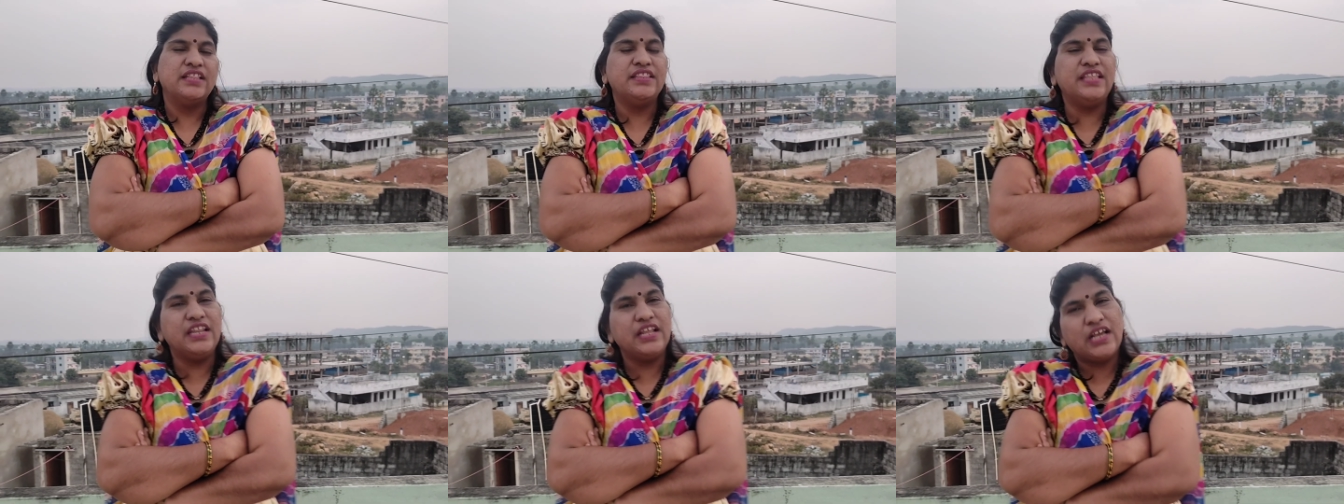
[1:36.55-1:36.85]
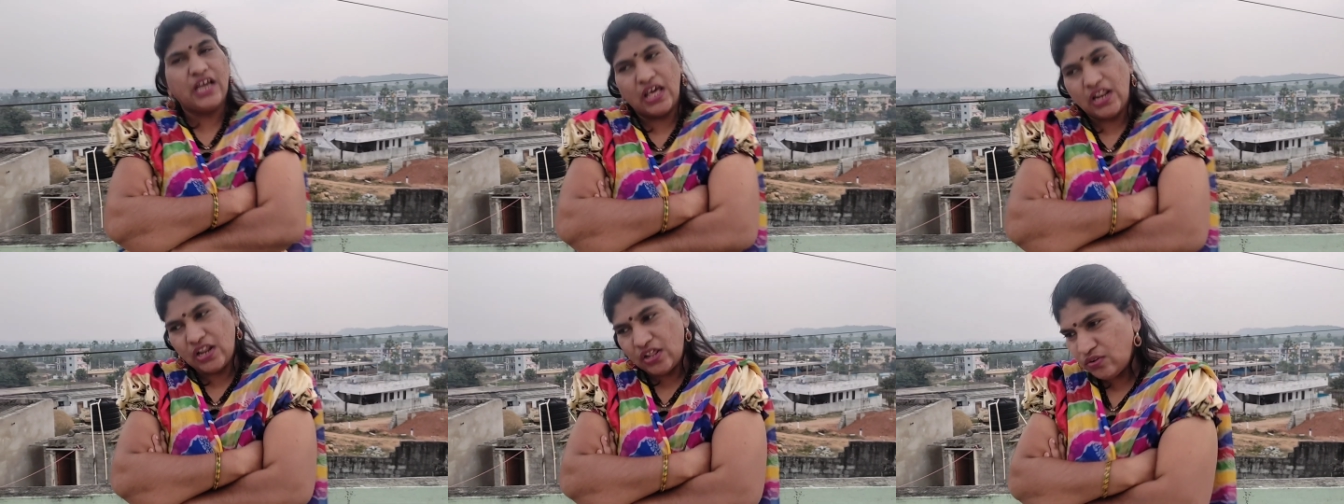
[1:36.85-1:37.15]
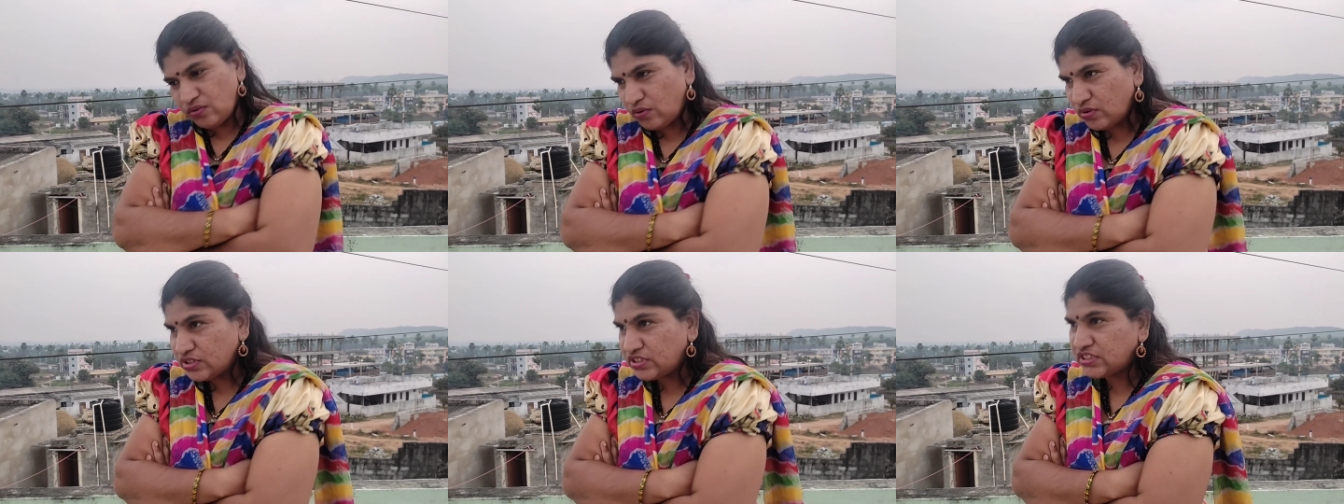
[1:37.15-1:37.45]
దీనికి
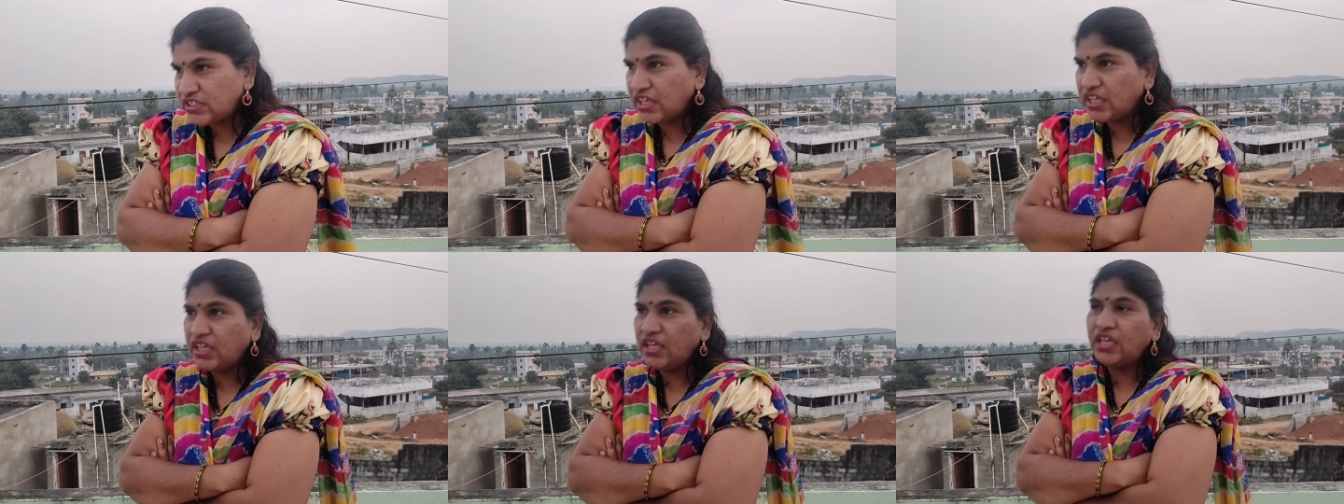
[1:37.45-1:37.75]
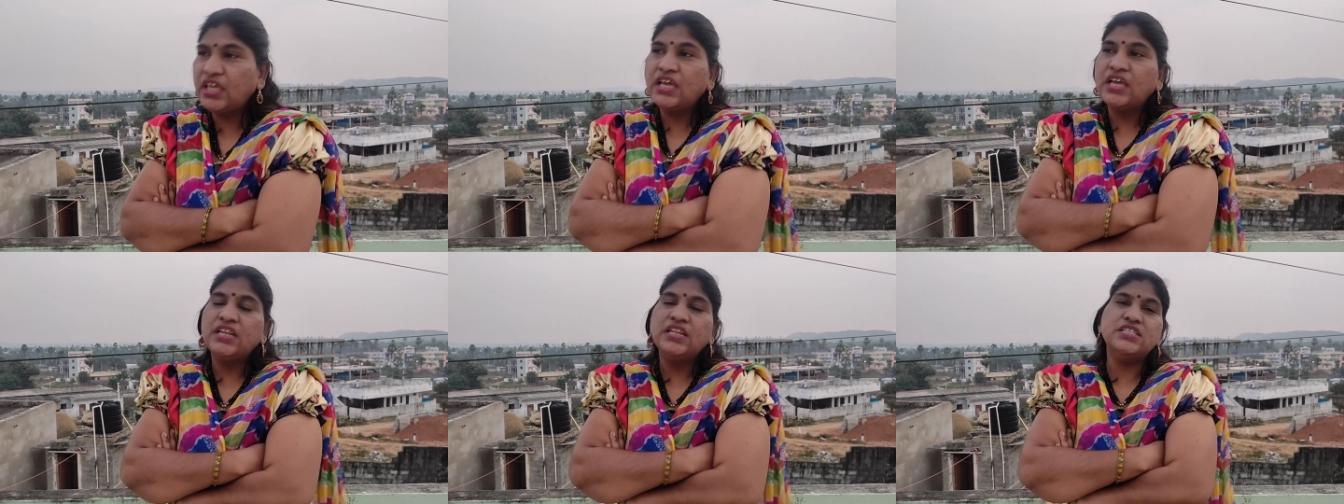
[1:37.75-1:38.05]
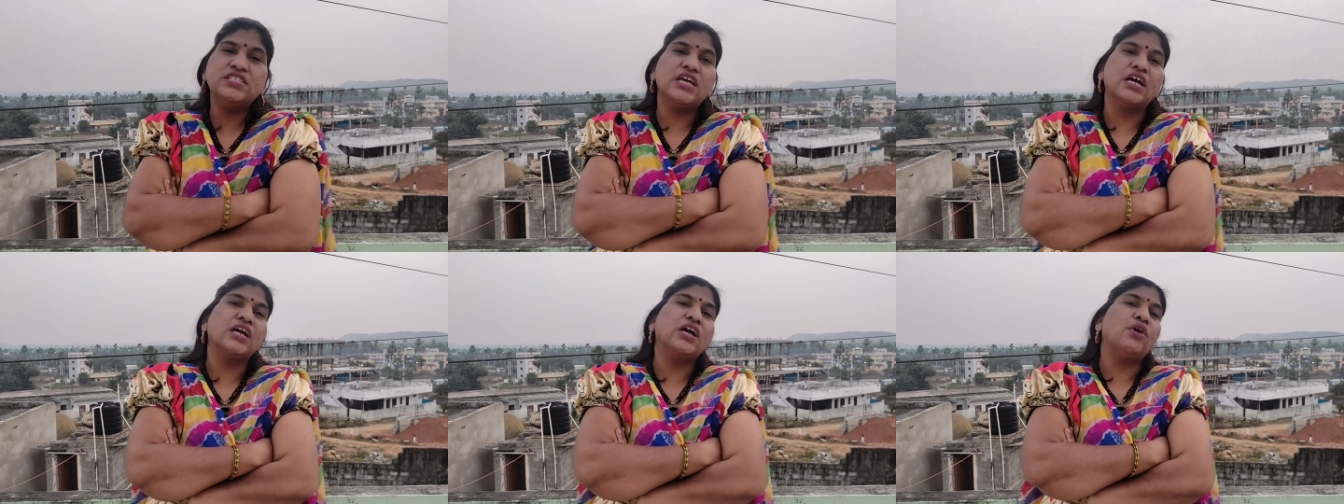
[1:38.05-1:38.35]
కళలు వస్తాయి
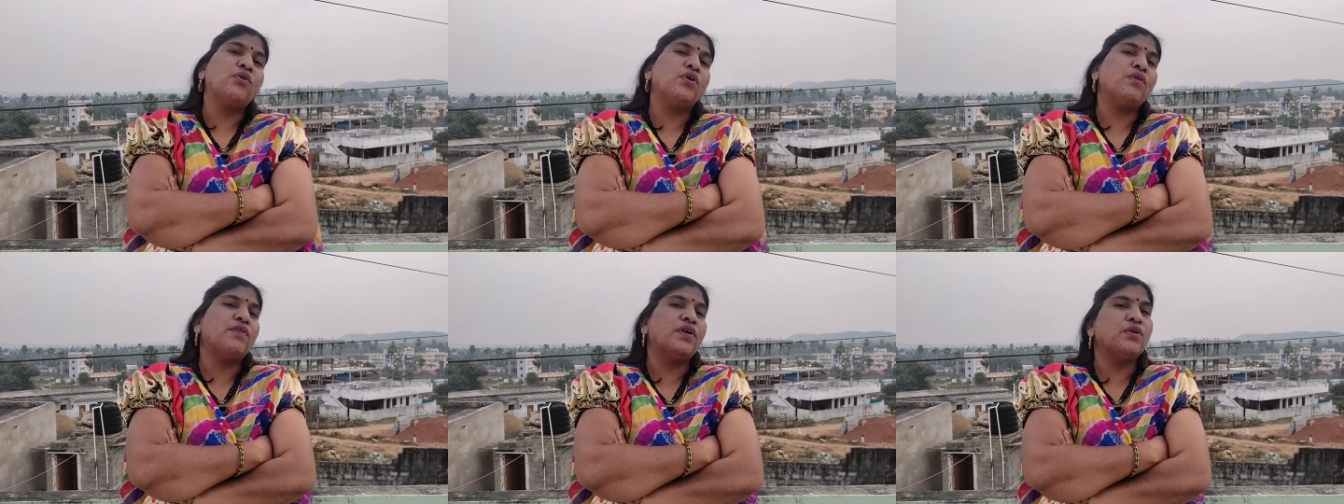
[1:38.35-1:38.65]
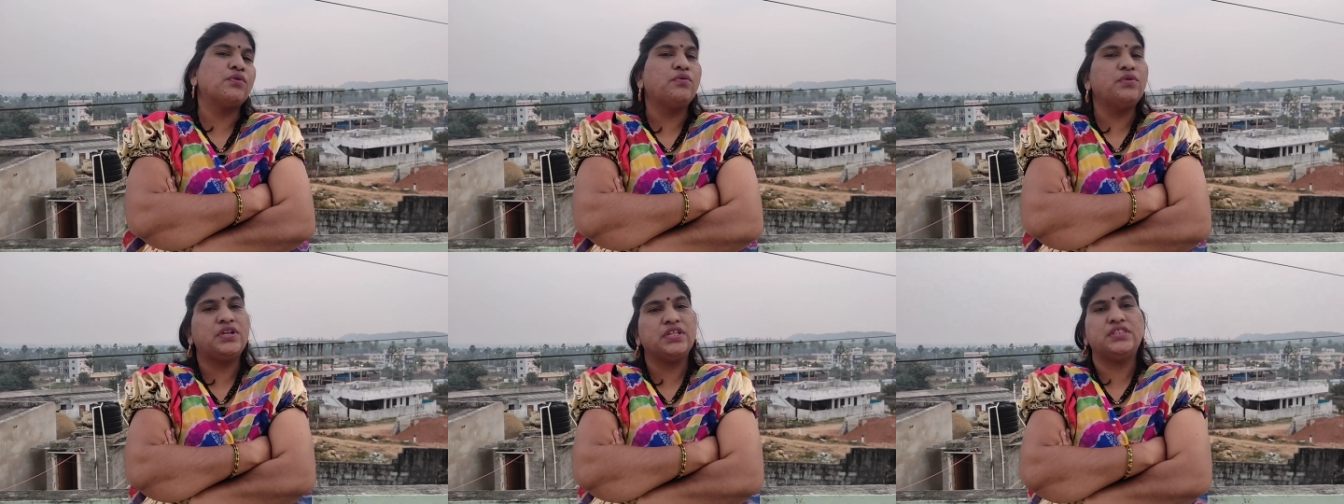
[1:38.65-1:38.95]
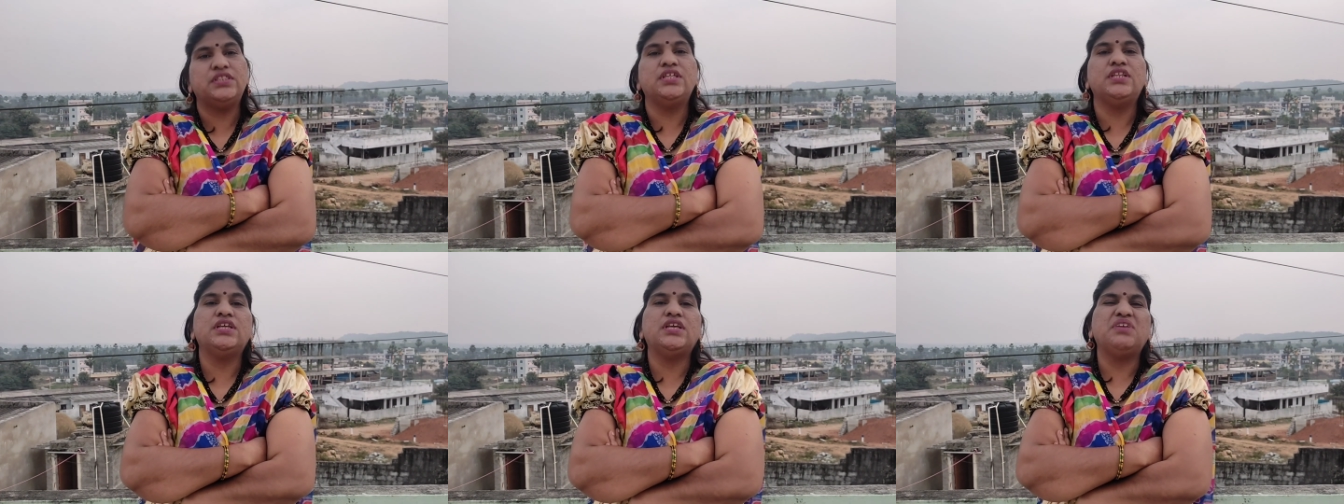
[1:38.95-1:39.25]
నిజంగా కూడా
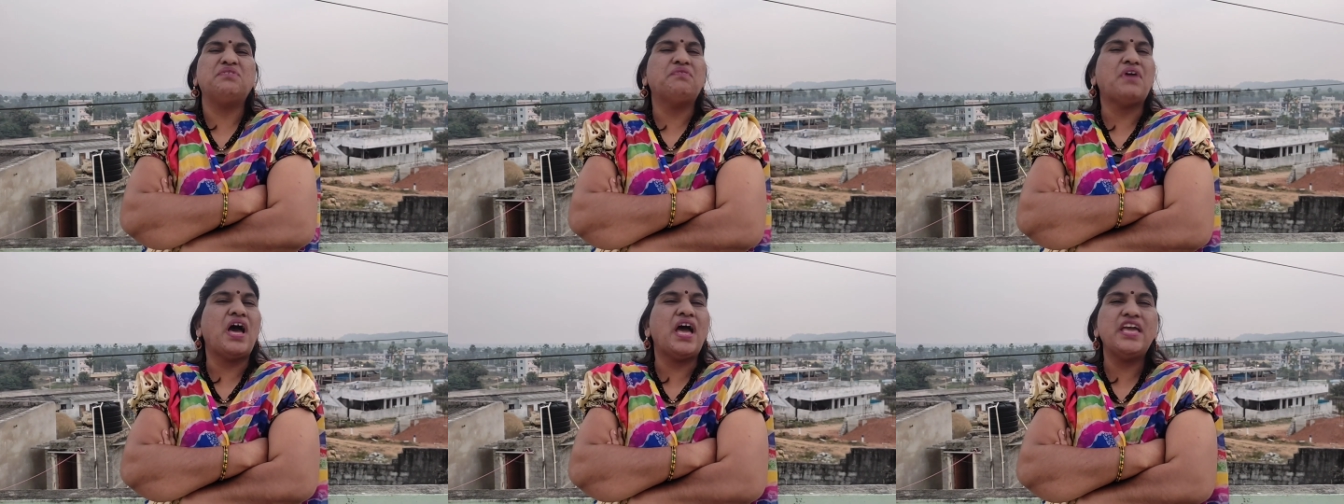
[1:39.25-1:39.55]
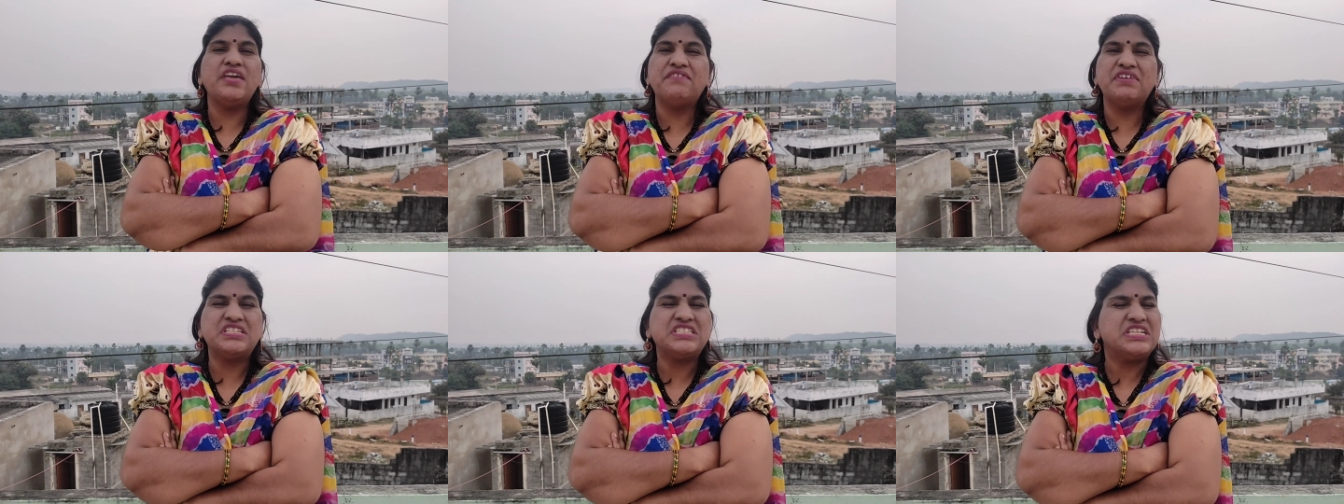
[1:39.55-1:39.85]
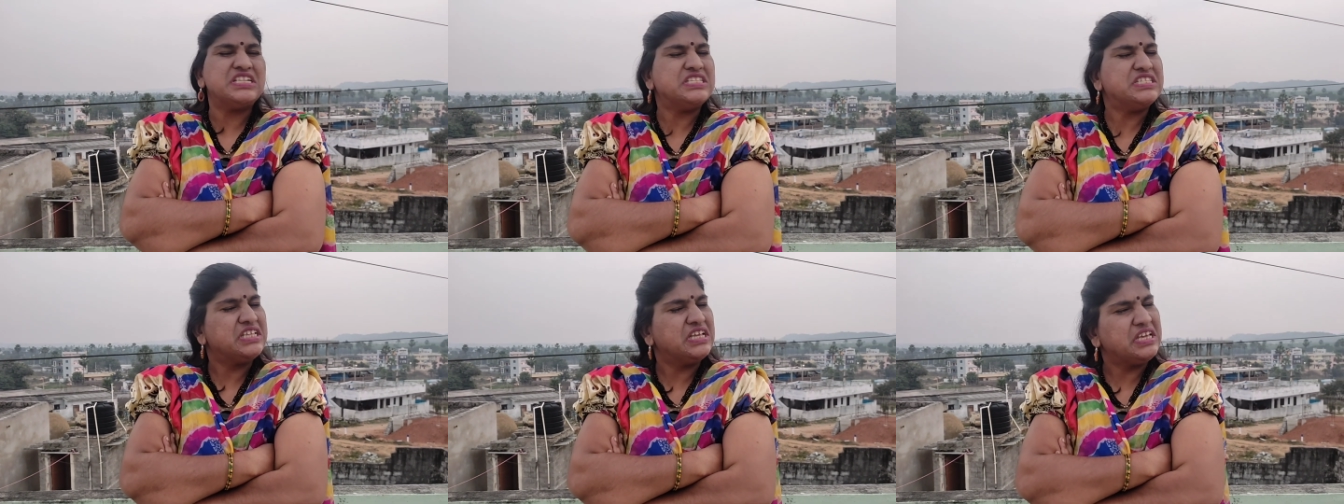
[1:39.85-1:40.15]
పడుకుంటుంది దీనికి వాయి
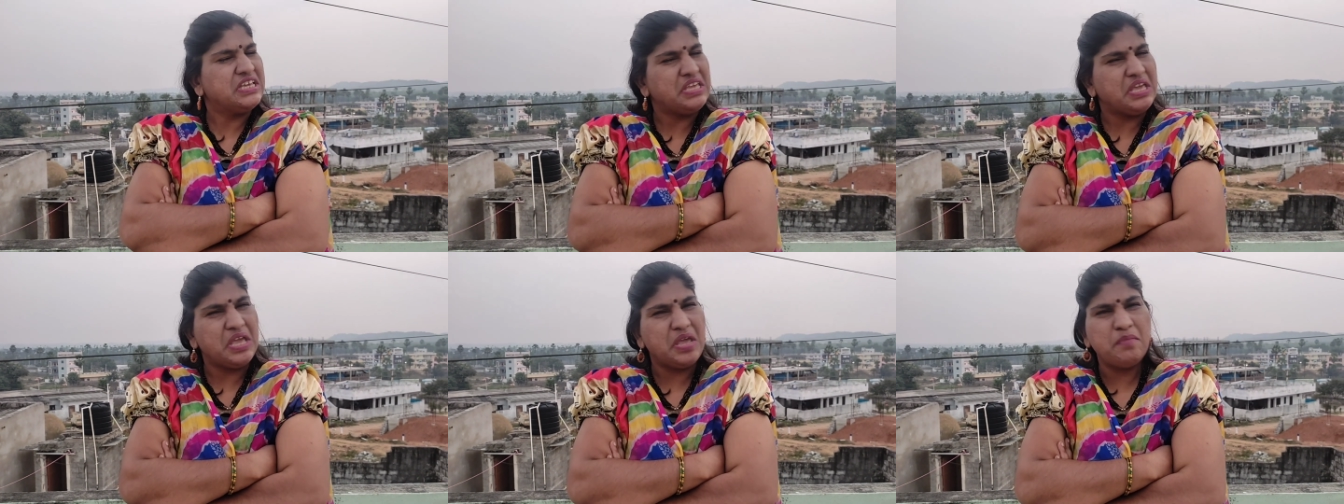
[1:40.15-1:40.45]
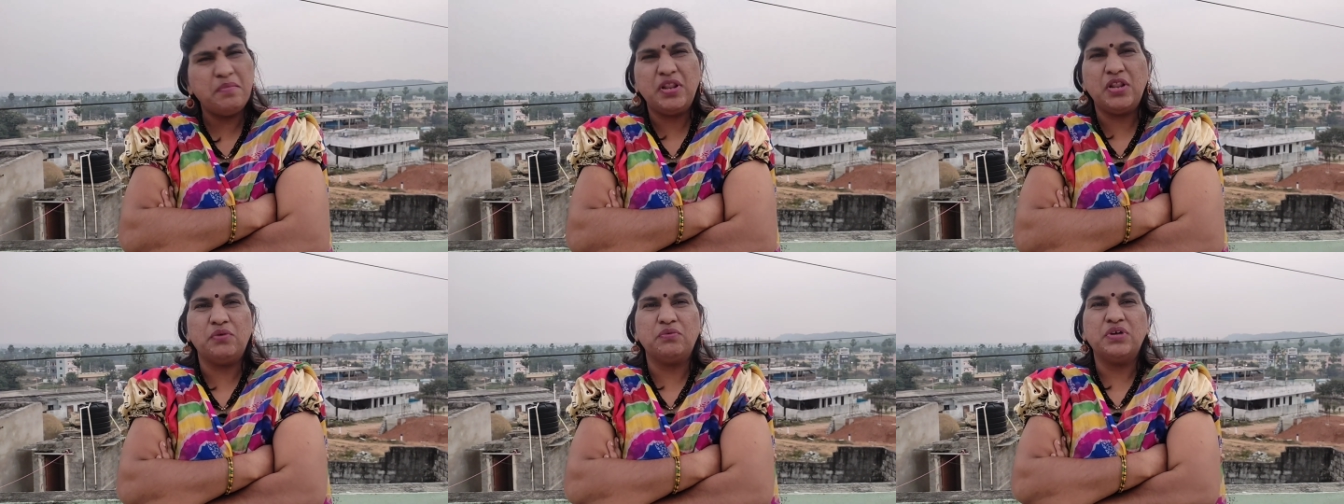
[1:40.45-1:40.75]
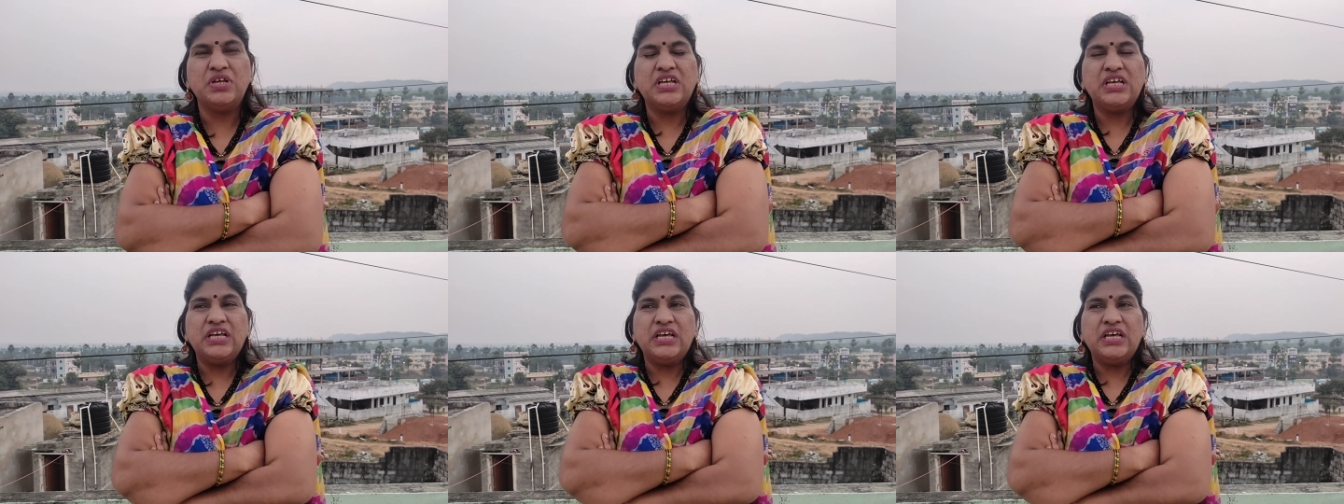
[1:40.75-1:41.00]
వరుసలు నిజంగా ఏమీ లేవు